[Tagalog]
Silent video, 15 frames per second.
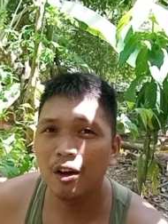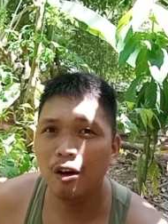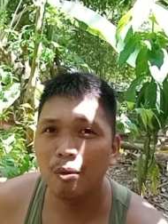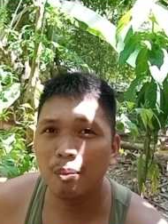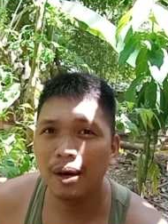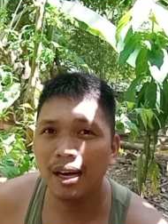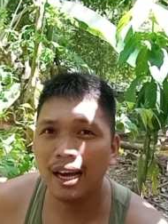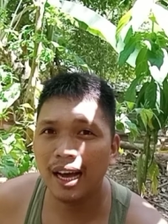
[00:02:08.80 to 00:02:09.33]
O
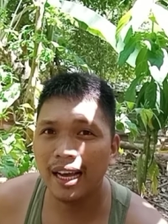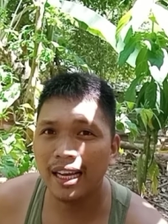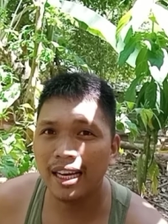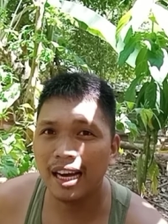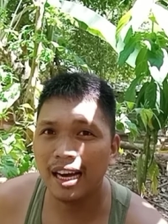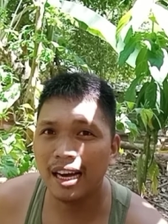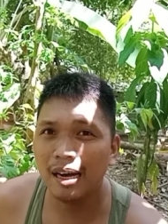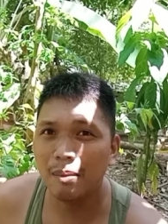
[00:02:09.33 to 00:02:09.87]
pagkain
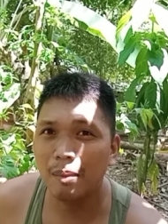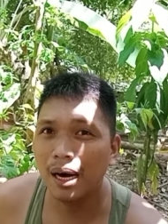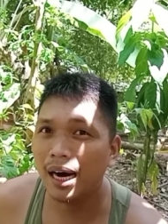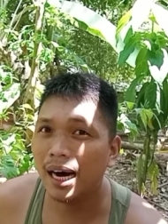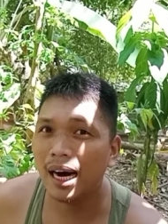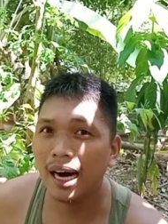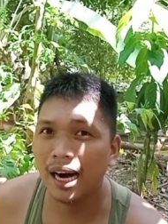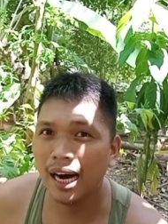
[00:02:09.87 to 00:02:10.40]
ng
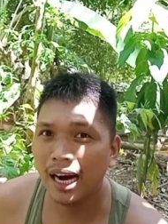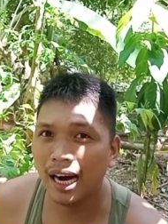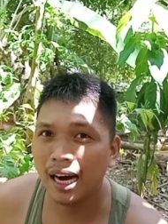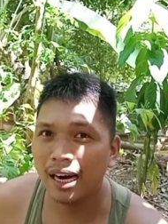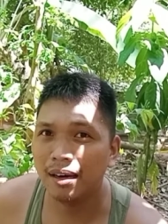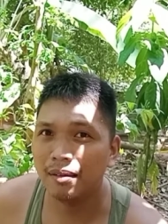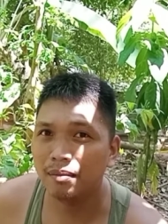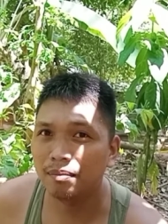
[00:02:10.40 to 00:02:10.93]

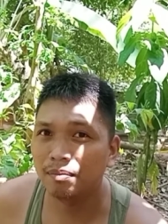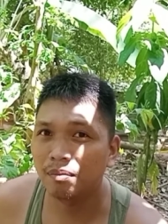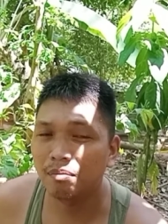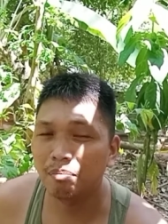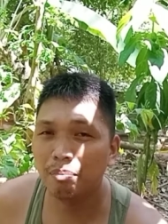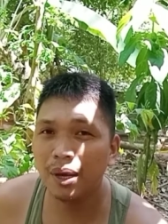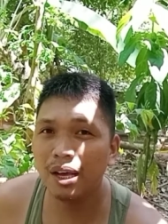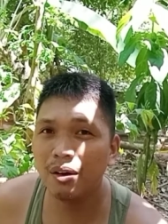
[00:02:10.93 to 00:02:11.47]
maanghang.
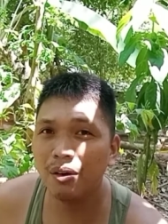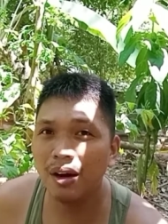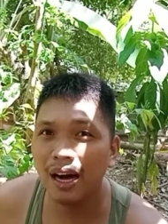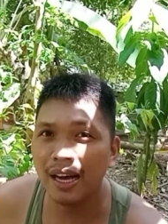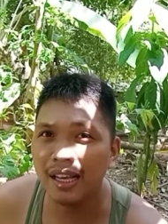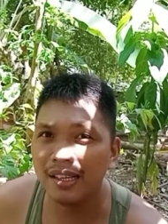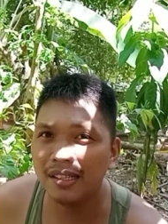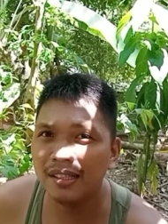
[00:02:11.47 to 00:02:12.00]
Pero
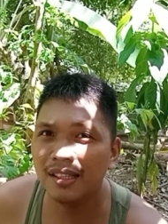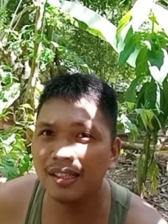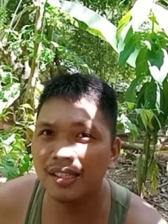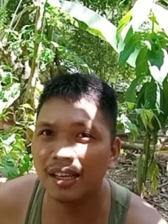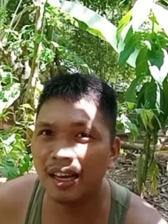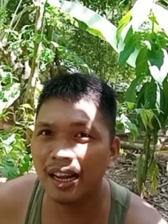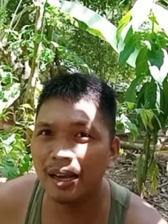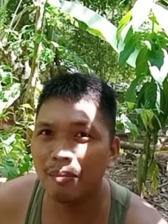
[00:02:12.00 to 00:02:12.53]
guys,
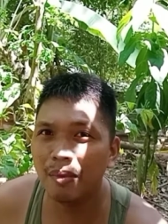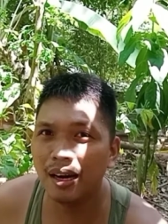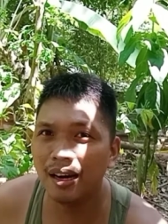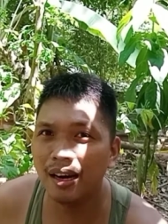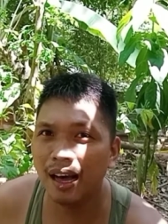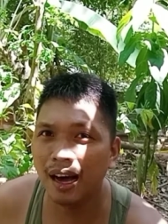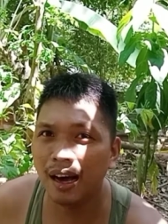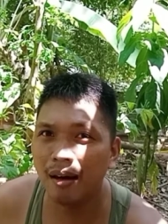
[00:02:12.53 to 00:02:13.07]
disclaimer
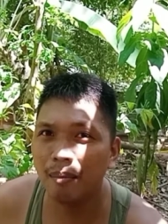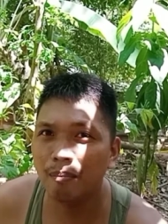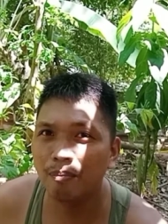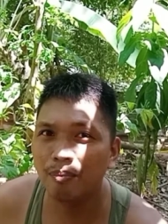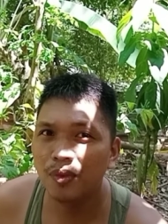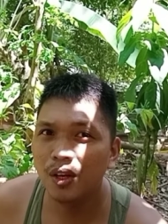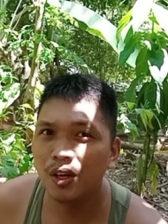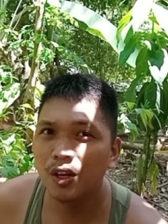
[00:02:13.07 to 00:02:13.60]
lang.
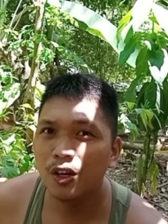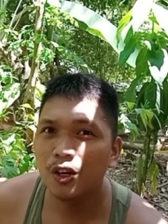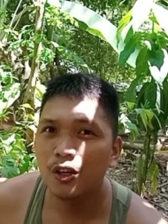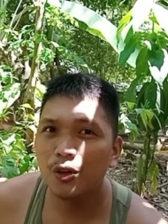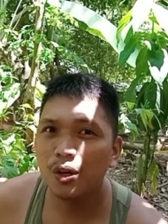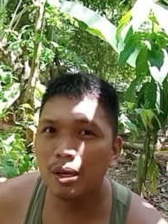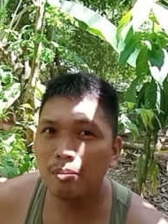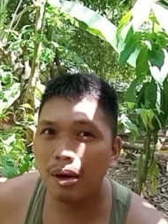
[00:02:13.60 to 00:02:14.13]

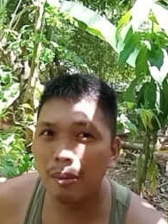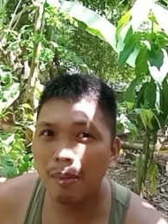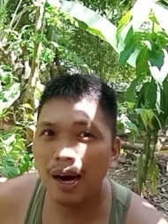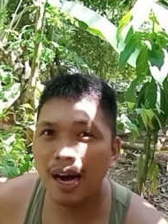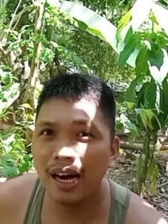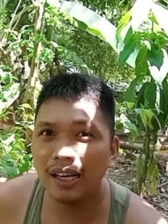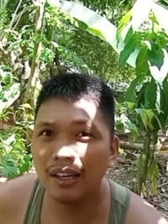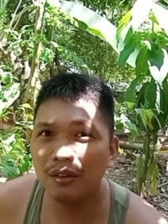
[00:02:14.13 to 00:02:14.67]
Yung
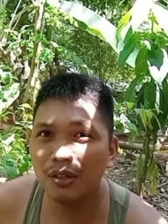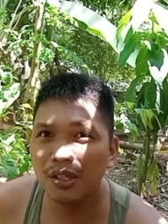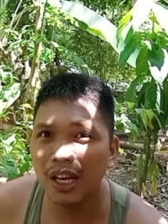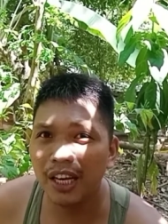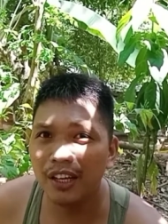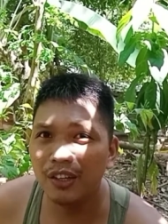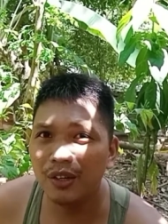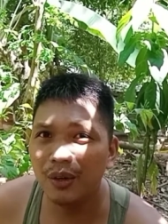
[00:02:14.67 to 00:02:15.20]
ibabahagi ko sa
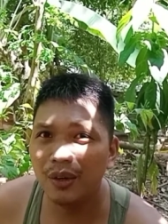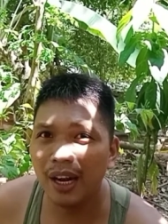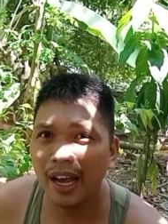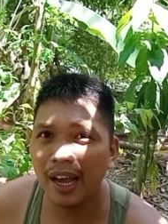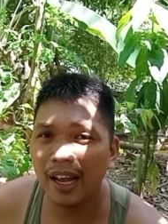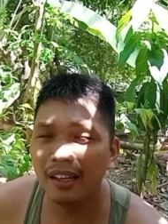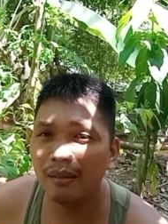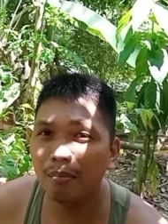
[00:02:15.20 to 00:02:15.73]
inyo na
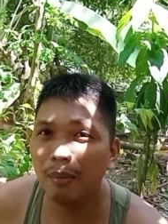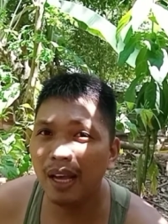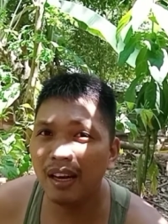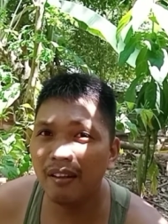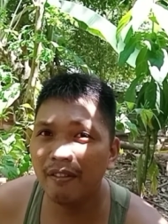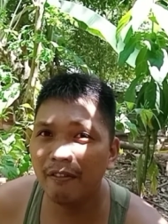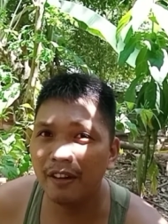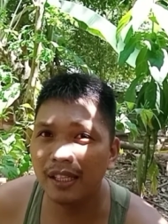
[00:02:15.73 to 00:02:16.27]
health
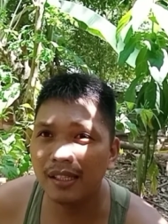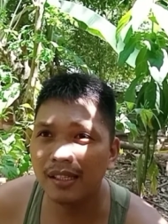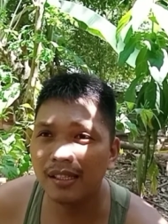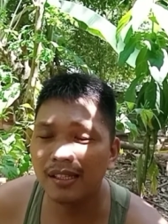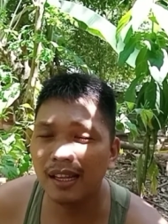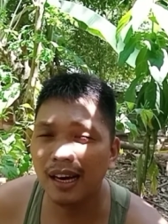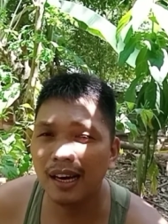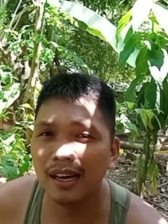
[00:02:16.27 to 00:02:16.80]
benefits
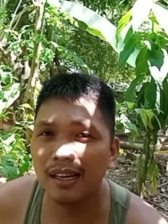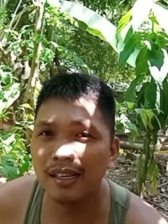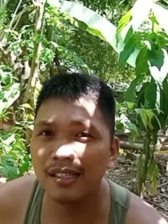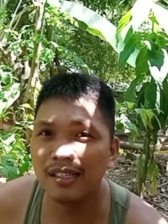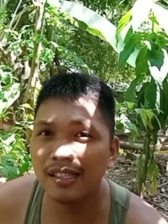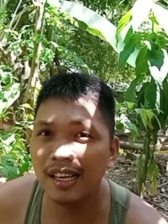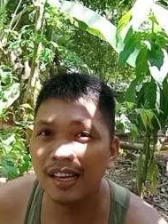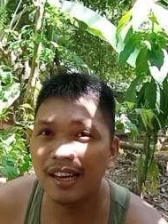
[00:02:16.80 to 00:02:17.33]
ng
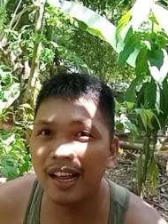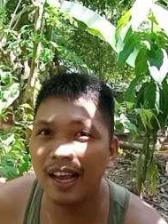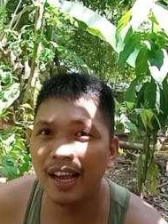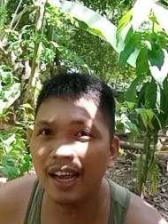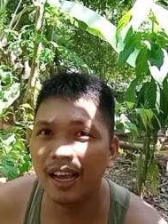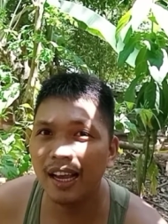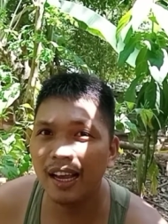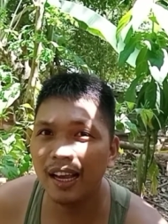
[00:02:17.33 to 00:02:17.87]
sili
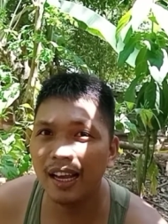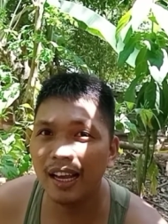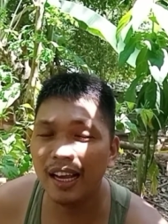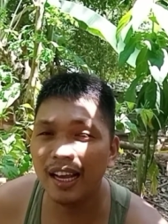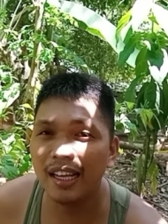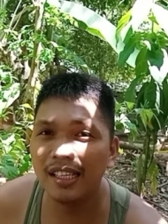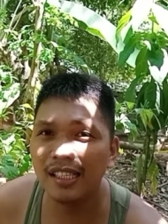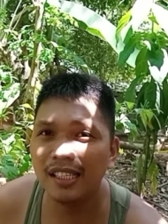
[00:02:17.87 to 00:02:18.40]

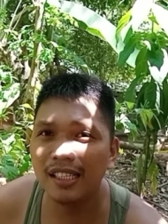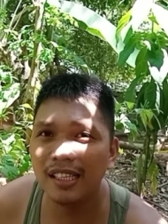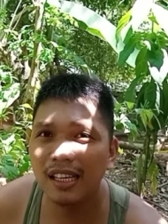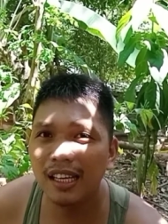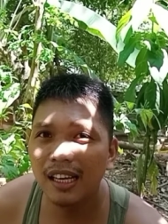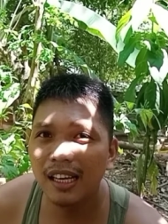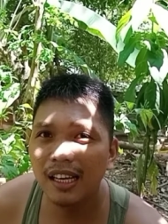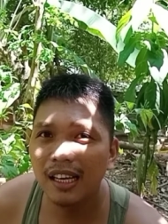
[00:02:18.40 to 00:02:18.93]
is
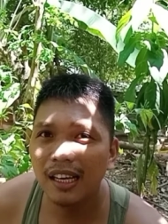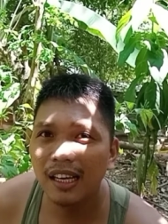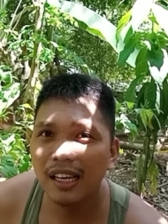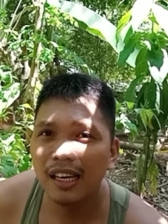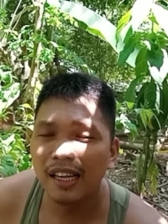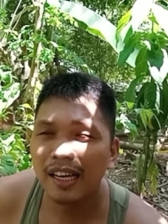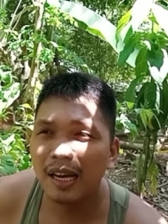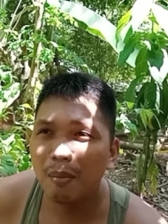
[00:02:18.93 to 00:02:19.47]

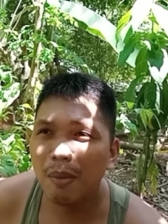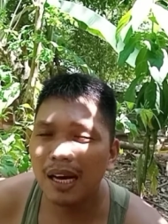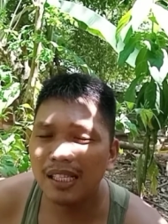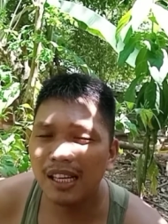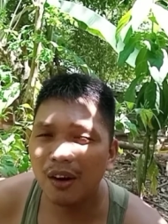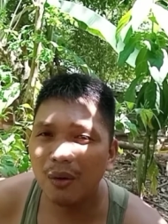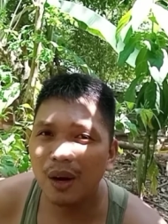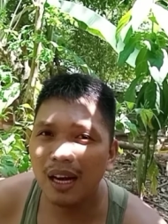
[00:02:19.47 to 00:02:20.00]
nabasa
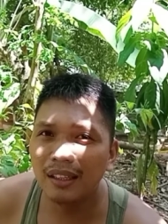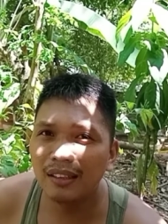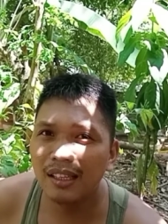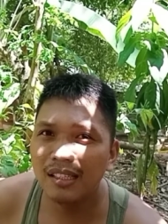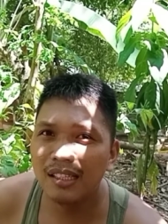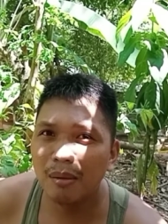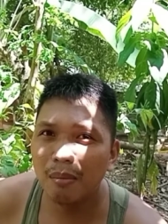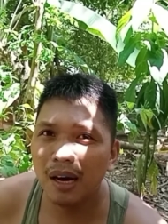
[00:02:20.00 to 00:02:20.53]
ko lang din
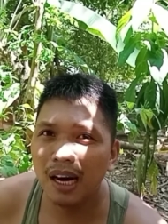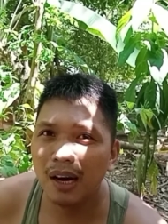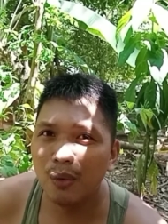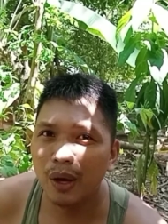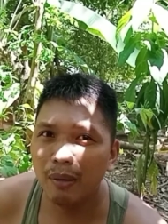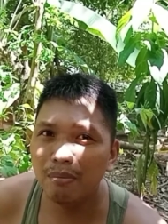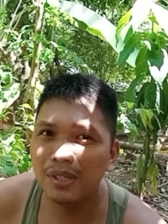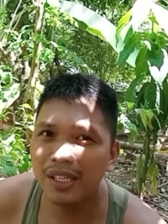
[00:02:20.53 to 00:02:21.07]
sa mga
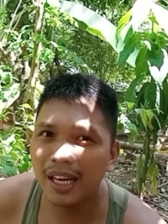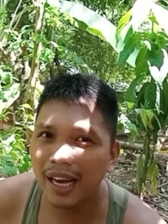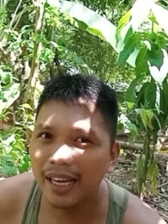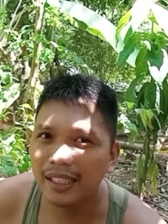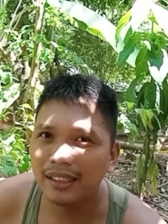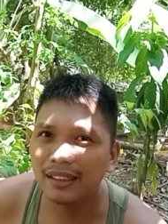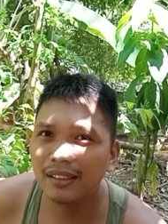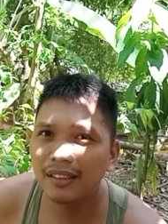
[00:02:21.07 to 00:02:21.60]
website.
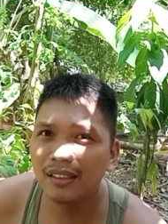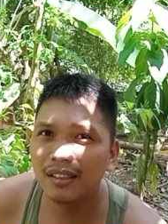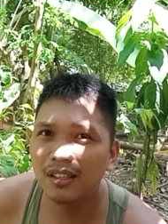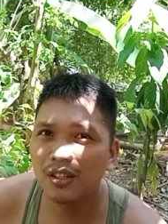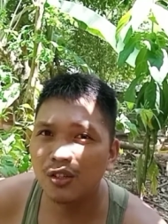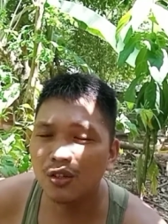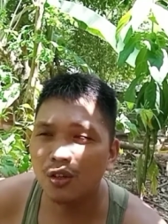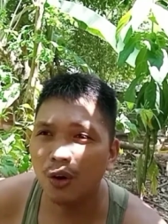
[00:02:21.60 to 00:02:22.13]

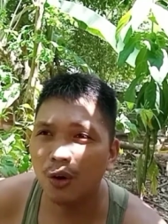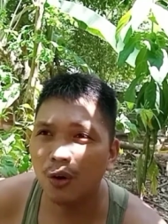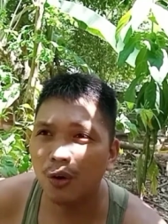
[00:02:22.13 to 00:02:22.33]
So,